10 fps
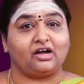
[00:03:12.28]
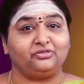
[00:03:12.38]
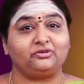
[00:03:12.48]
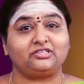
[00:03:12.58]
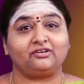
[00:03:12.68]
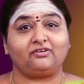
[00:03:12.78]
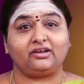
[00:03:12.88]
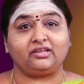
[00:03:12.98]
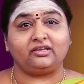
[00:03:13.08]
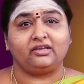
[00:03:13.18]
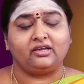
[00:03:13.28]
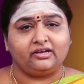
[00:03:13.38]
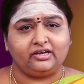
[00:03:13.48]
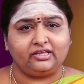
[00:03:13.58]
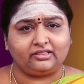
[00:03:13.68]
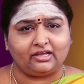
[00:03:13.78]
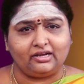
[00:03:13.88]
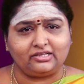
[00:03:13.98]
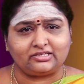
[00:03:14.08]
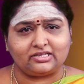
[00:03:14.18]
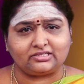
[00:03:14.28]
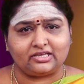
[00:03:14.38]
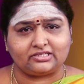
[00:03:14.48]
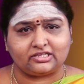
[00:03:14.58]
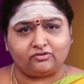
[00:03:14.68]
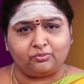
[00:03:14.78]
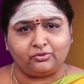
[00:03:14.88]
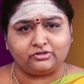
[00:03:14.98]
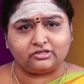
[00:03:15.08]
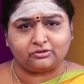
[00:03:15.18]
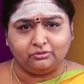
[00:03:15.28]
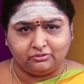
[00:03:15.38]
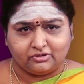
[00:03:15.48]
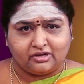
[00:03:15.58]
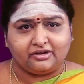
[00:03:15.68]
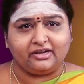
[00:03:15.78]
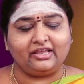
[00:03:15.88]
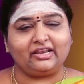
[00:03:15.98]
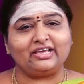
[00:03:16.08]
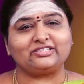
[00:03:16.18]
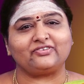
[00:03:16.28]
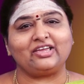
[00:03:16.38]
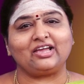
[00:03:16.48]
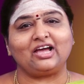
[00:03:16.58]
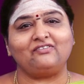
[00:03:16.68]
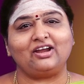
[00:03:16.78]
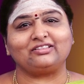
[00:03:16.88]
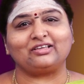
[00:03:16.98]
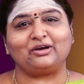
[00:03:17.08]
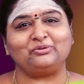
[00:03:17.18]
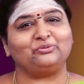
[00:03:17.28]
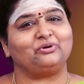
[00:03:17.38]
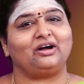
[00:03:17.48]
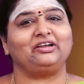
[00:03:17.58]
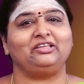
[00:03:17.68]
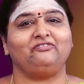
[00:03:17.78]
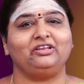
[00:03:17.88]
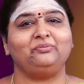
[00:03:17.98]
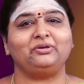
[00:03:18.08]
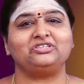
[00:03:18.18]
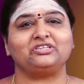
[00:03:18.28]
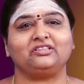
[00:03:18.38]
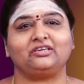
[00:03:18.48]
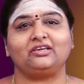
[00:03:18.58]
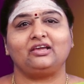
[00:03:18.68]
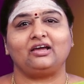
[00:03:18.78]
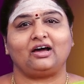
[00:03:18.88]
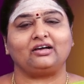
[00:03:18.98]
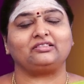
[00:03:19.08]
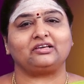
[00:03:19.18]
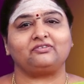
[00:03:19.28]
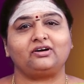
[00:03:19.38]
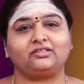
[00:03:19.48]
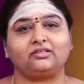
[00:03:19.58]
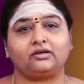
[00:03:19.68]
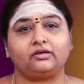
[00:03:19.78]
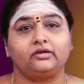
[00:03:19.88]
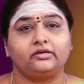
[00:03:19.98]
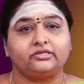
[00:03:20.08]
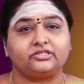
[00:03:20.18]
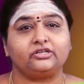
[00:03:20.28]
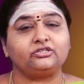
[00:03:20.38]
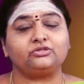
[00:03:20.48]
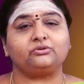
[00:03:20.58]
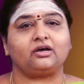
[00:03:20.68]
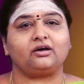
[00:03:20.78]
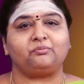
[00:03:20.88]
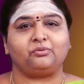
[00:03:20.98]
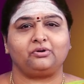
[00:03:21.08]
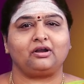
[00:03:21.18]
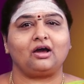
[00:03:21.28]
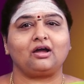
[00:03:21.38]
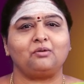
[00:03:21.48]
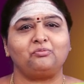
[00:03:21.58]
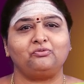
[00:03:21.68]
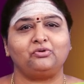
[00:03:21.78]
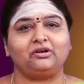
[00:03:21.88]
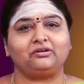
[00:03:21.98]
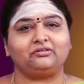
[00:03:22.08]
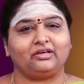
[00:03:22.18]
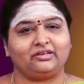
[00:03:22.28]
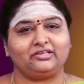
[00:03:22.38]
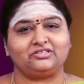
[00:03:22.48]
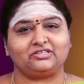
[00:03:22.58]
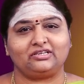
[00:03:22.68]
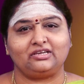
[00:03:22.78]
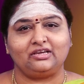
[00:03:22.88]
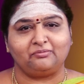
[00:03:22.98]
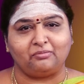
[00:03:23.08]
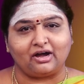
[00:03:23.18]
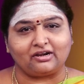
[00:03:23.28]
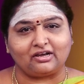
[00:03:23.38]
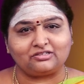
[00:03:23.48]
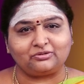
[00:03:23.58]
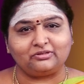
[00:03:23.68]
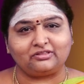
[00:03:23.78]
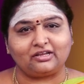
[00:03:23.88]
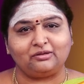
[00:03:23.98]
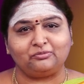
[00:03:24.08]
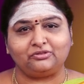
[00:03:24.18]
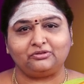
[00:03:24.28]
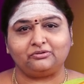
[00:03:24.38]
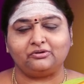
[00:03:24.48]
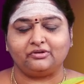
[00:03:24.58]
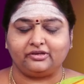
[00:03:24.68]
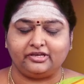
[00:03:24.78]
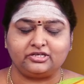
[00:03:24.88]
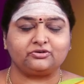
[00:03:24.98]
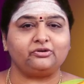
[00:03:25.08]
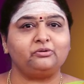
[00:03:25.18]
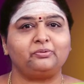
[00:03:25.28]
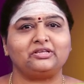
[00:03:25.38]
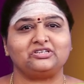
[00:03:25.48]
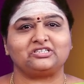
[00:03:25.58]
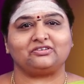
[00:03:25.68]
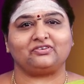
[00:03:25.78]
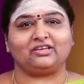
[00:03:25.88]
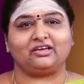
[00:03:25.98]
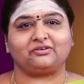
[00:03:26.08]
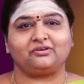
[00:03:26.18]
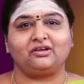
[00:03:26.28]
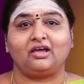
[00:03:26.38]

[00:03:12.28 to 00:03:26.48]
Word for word: అదృశ్యవాణి నీ తల్లి చేసే శివపూజకు నేనే స్వయంగా వెళతాను అని వినిపించింది ఆ తర్వాత శిరస్సున పున్నాగ పువ్వులను ధరించి బాణాసుడి తల్లి ముందు ఈశ్వరుడు ప్రత్యక్షమయ్యారు